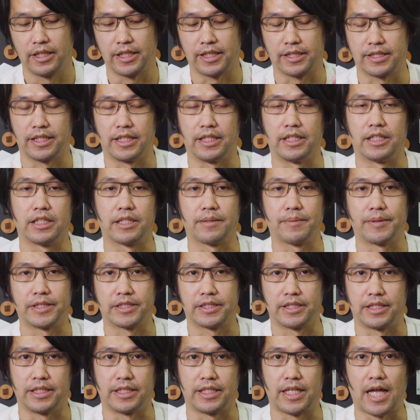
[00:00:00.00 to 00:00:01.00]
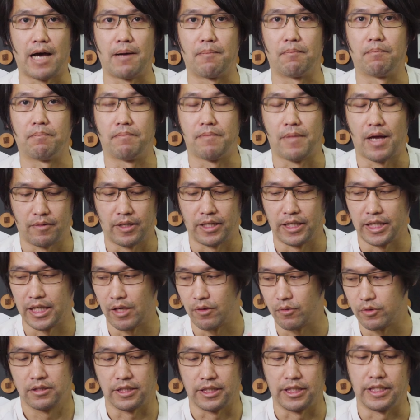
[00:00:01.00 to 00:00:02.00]
อีกสีนึงจะเป็นสีดำอันนี้
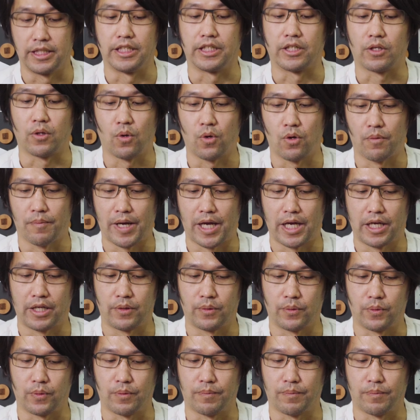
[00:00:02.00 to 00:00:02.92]
เอาสีอินดิโก้มาให้ดู